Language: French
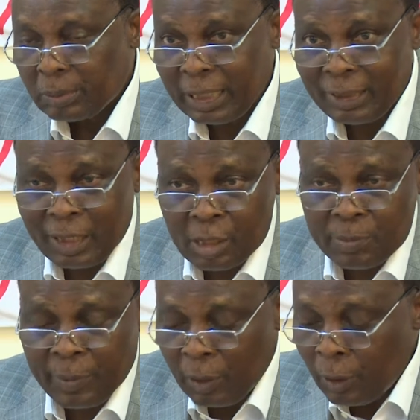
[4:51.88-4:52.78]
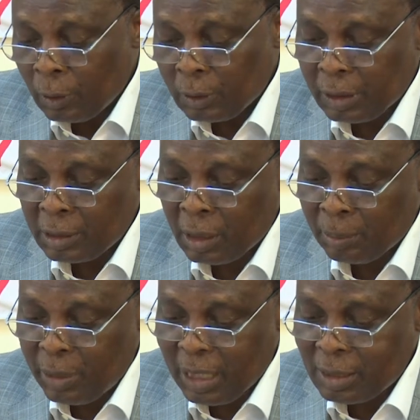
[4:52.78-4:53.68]
des transports, et j'en
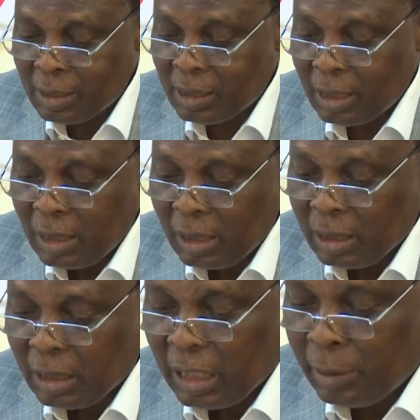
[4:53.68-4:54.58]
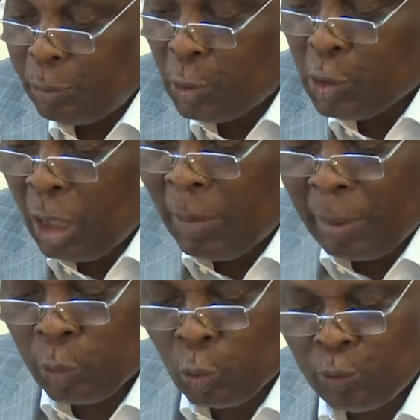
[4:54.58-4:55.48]
passe, et plusieurs
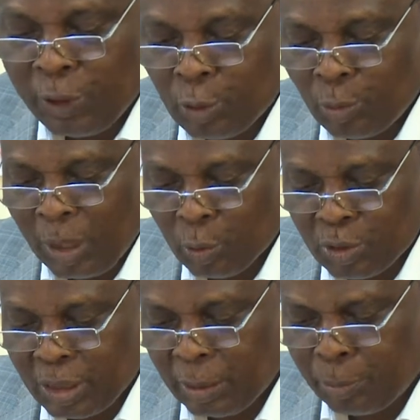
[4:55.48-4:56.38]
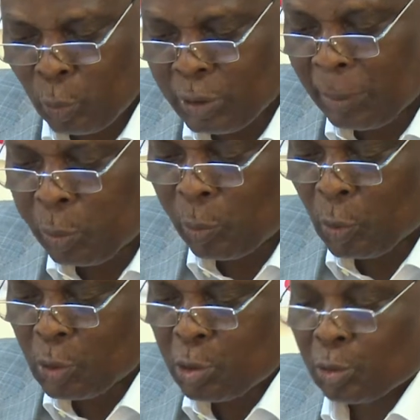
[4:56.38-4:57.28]
membres du gouvernement aussi pour des
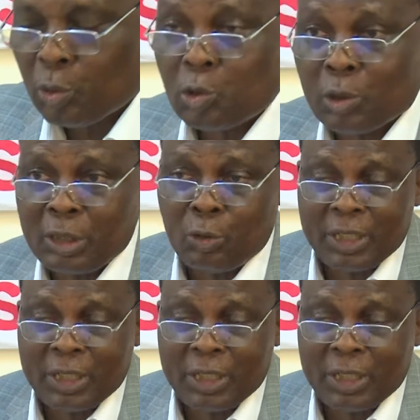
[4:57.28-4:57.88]
propositions de sortie de